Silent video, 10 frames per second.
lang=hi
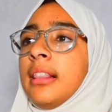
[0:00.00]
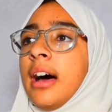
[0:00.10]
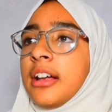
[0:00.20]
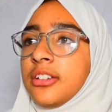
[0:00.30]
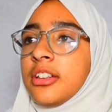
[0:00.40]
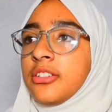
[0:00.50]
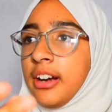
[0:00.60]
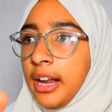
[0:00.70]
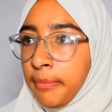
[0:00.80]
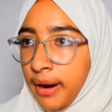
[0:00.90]
लार्जेस्ट
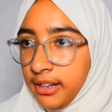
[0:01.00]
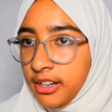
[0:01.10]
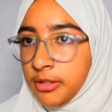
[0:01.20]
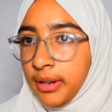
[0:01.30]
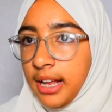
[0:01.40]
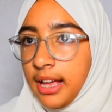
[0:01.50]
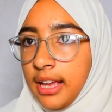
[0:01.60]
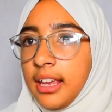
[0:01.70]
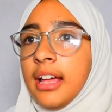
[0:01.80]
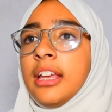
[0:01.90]
ट्रेडिंग पार्टनर्स बनाए
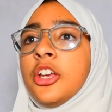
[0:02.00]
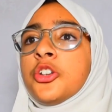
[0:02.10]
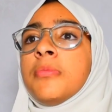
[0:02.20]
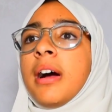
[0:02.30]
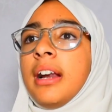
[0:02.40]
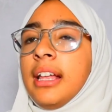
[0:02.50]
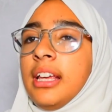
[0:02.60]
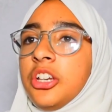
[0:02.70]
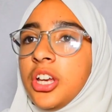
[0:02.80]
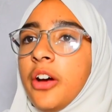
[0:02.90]
हैं यानी कि जो
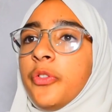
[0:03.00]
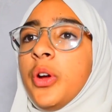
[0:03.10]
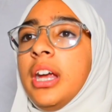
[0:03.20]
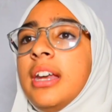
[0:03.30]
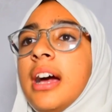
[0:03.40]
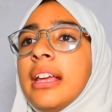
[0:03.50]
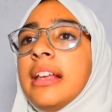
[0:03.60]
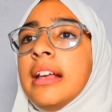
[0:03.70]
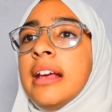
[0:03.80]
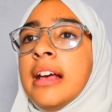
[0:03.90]
बांग्लादेश है वो इंडिया
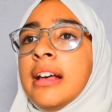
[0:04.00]
की